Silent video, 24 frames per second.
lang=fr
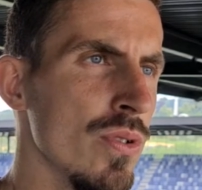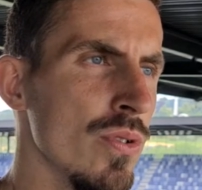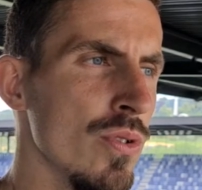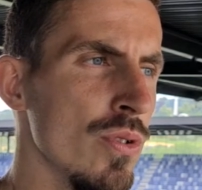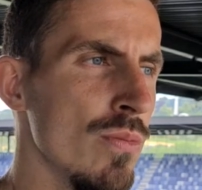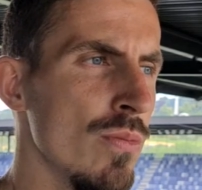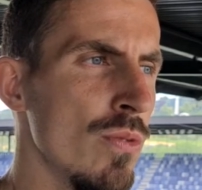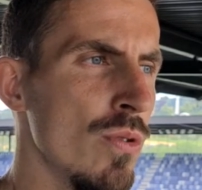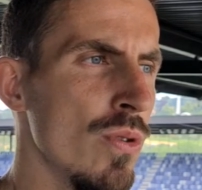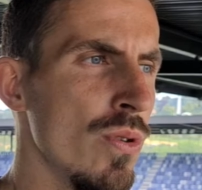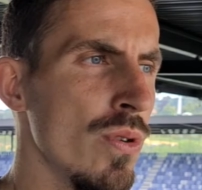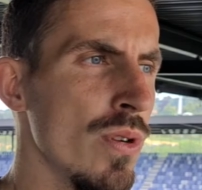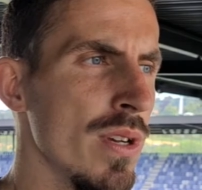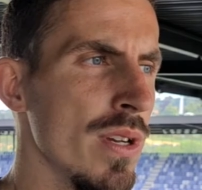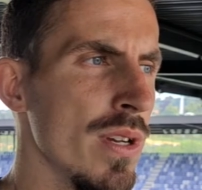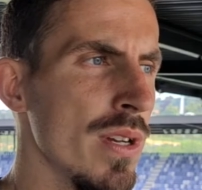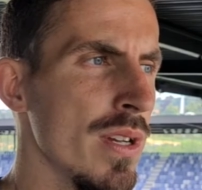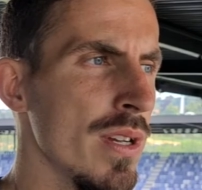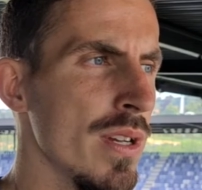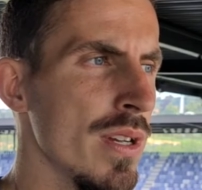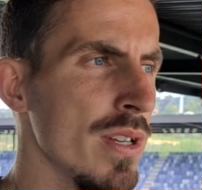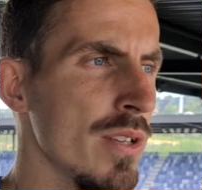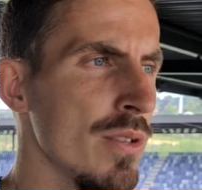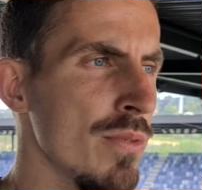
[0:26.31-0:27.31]
de beau
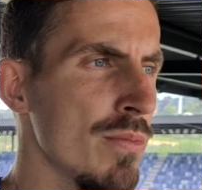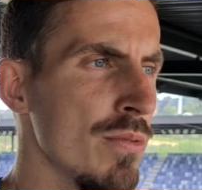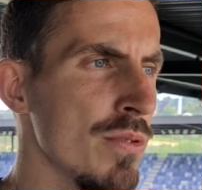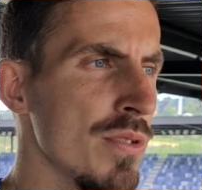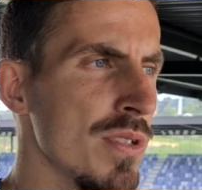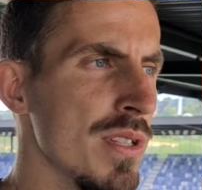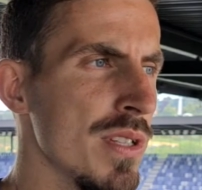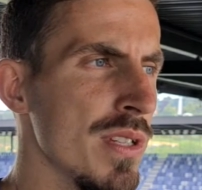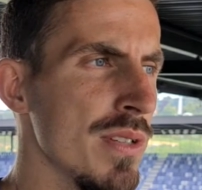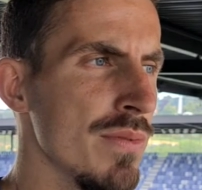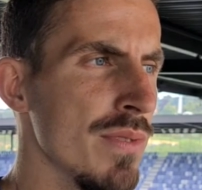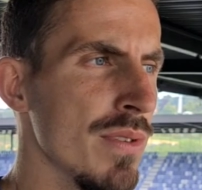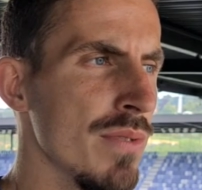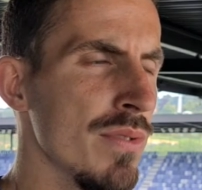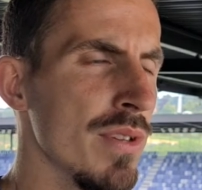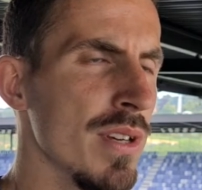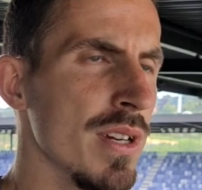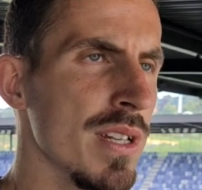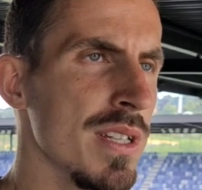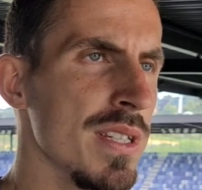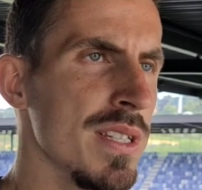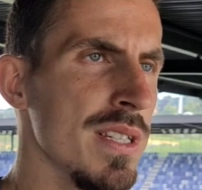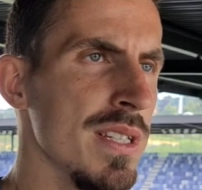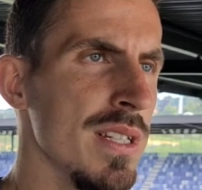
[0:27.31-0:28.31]
et de positif à
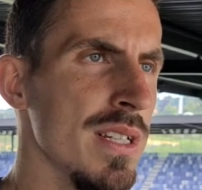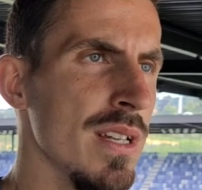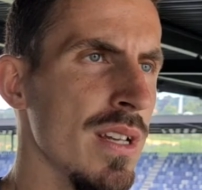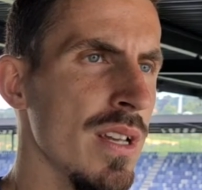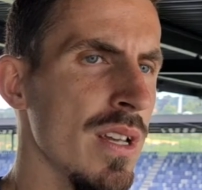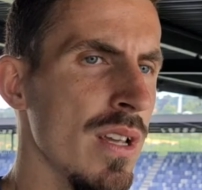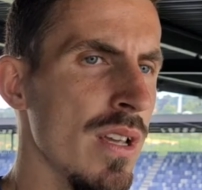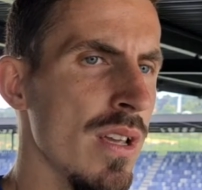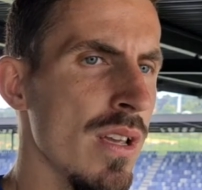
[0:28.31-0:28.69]
faire ici.